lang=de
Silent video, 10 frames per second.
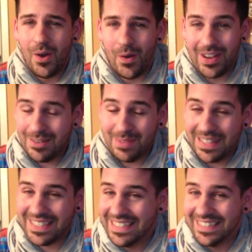Euer
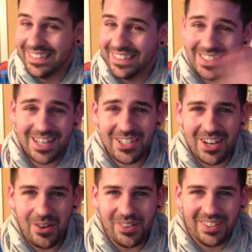Basti. Ciao,
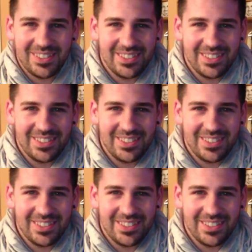ciao.